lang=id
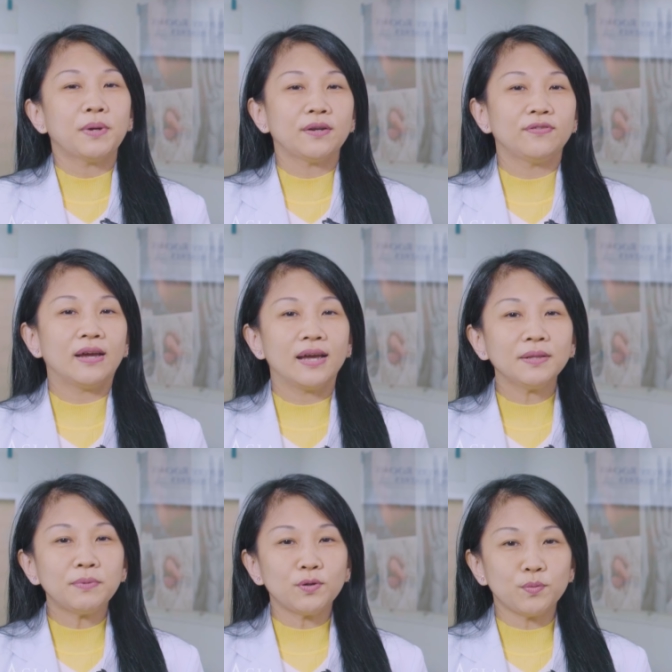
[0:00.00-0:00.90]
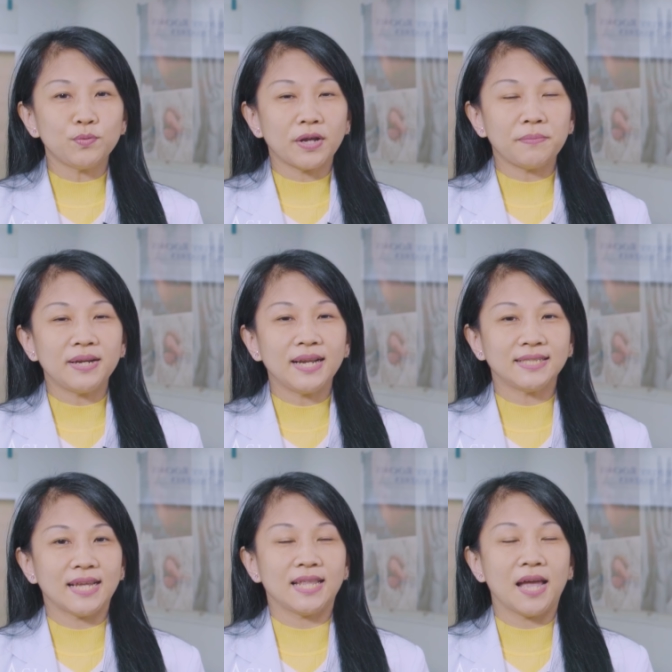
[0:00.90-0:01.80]
Manfaat berhubungan badan
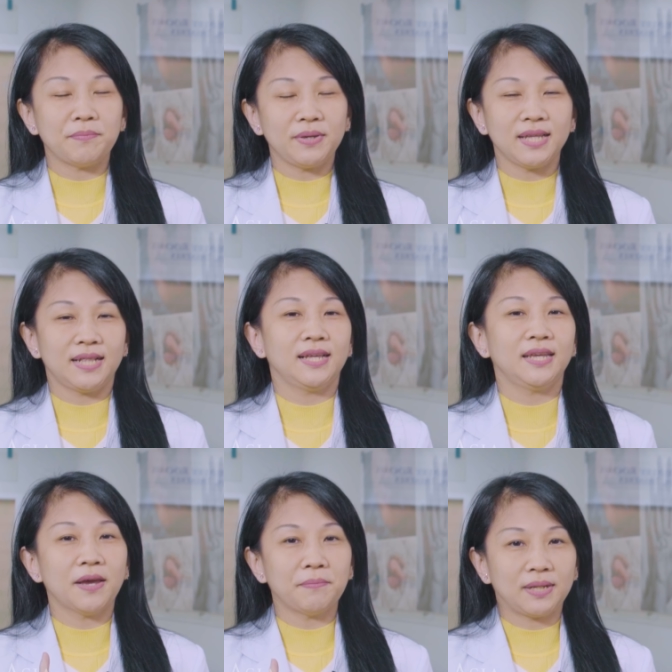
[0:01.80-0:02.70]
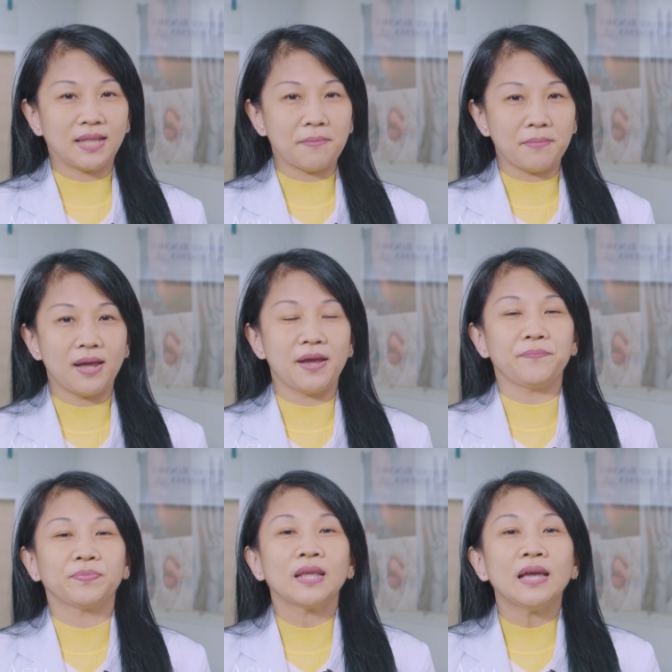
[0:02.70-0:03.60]
saat hamil. Yang pertama,
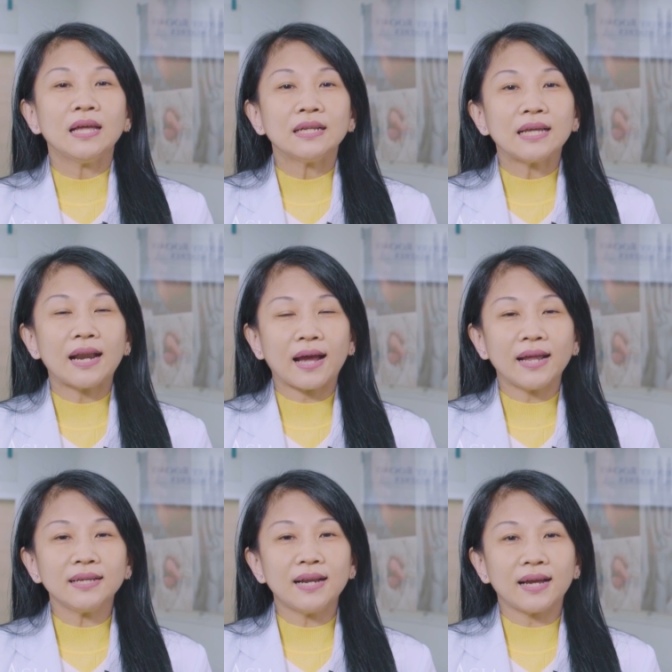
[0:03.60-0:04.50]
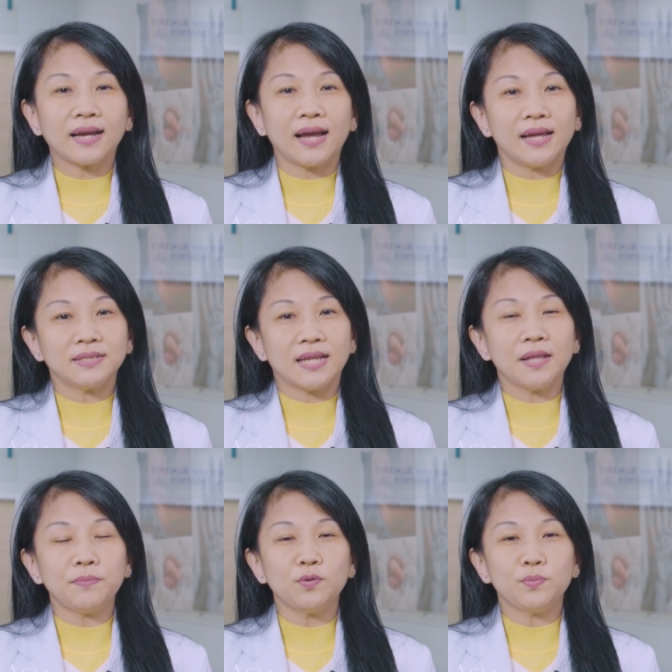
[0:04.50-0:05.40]
gerakan-gerakan
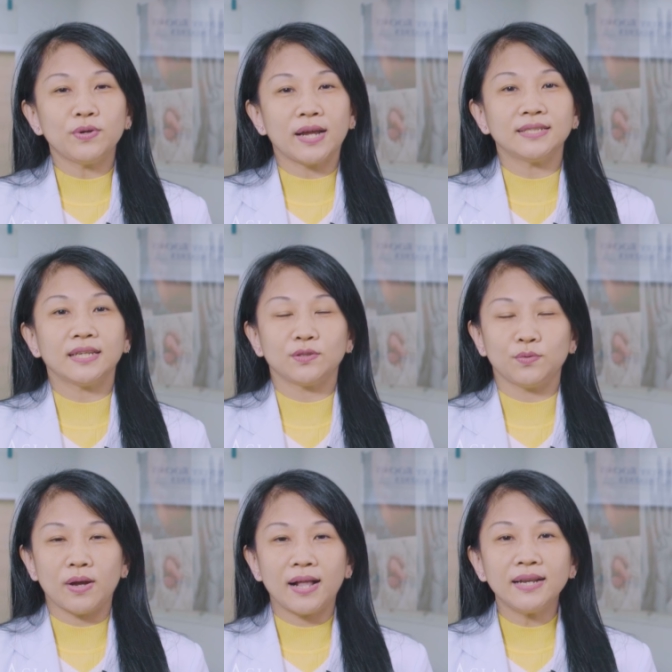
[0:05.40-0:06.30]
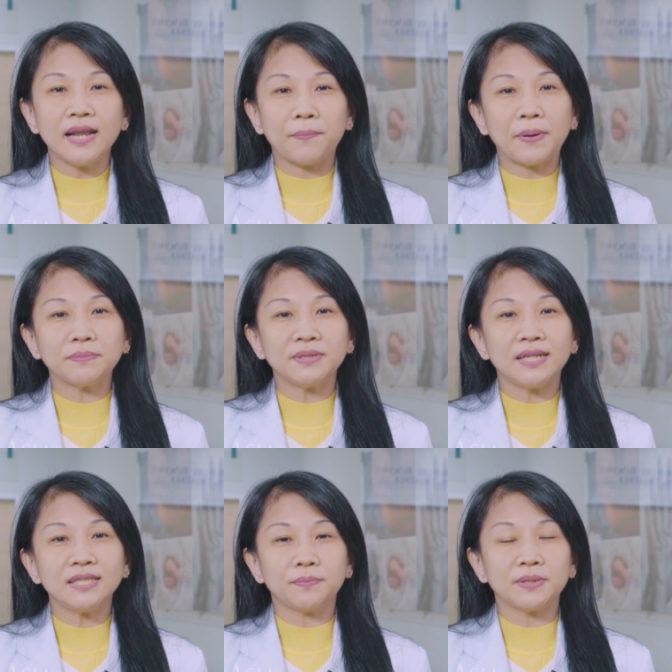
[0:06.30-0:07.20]
saat berhubungan seksual dapat
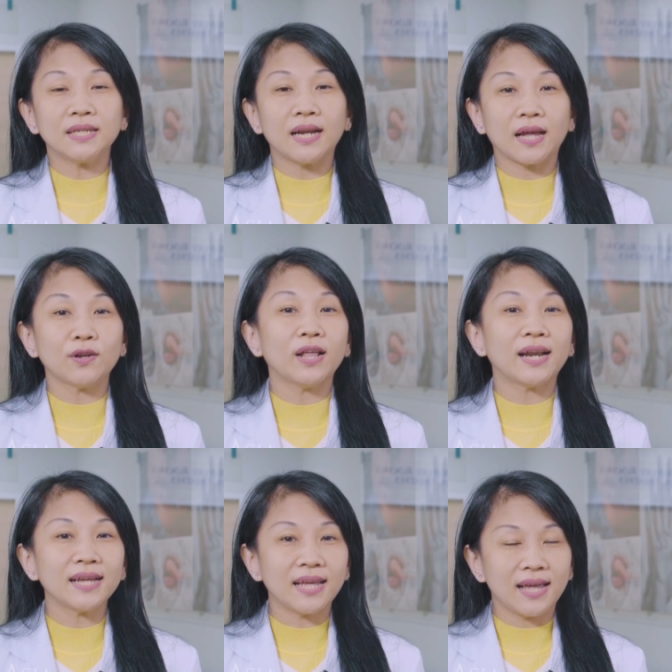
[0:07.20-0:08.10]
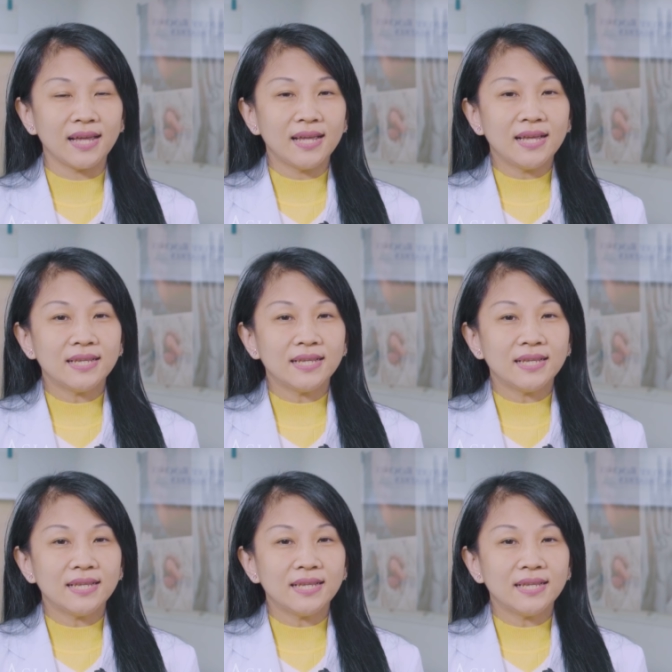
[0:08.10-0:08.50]
menjadi seperti gerakan olahraga